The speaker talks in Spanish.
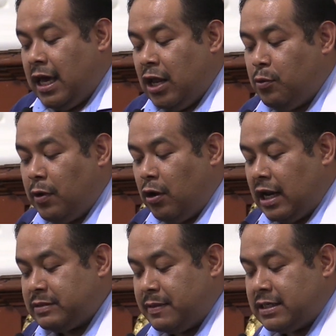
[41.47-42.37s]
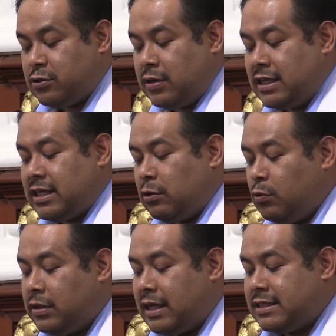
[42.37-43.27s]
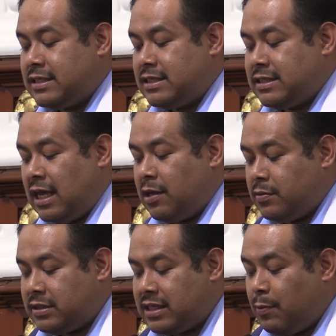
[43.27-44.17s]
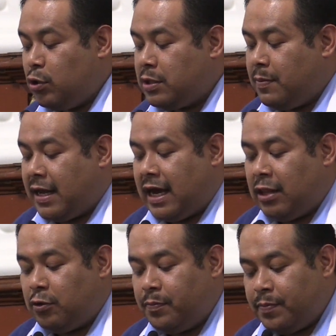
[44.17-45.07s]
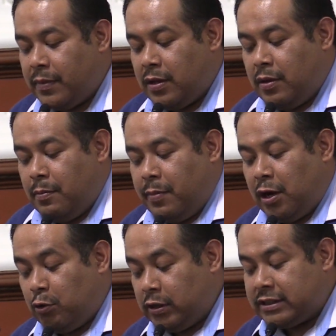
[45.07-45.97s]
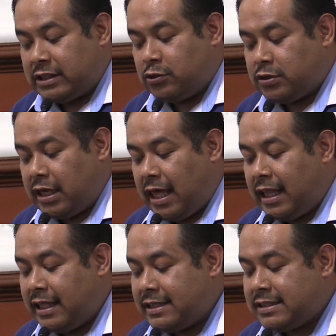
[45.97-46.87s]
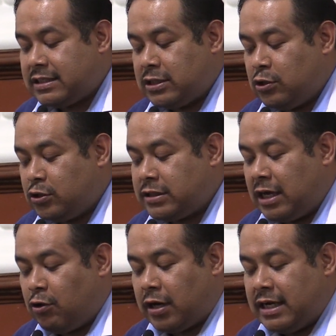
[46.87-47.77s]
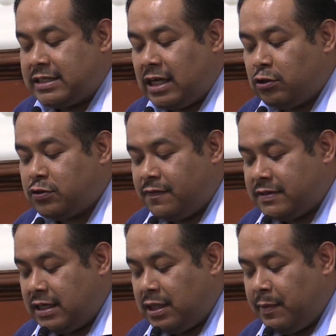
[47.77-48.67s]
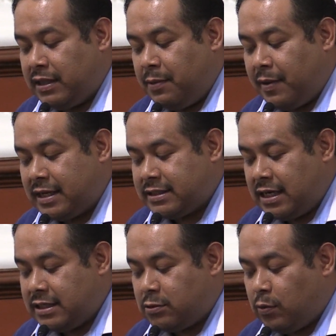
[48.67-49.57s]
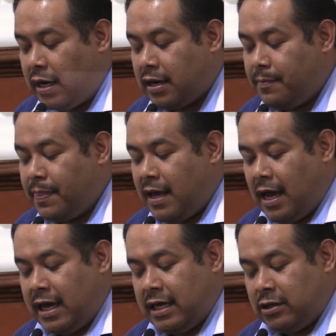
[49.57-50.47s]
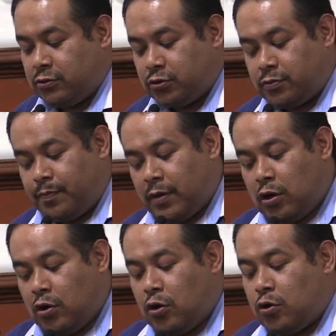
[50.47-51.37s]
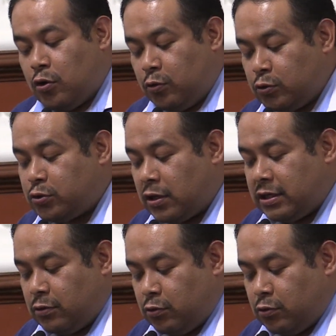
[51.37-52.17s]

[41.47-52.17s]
El número de las personas adultas se, ha multiplicado, pero nuestras sociedades no se han organizado suficientemente para hacerles lugar a ellos. Con justo